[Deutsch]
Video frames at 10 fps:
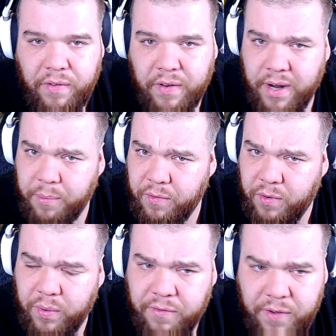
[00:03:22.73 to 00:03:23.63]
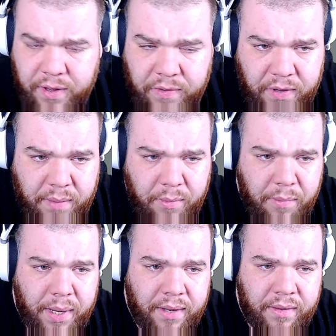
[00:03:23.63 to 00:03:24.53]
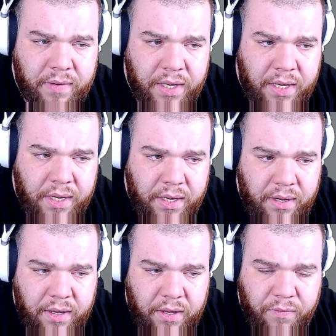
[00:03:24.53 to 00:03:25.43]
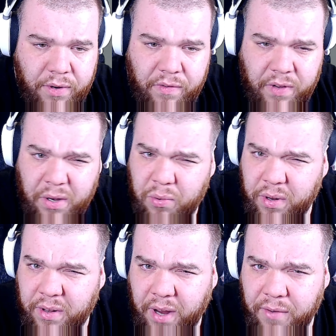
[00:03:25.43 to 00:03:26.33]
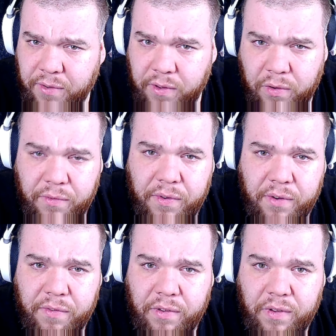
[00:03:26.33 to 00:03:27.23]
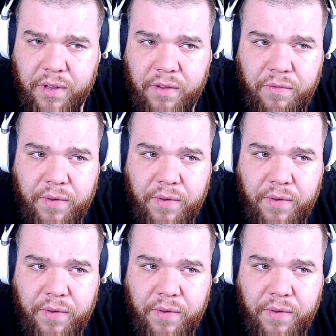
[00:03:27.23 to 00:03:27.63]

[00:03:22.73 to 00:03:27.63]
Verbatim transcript: ist knapp über 140 im Moment. Äh, ich würde sagen, 143, 144 ist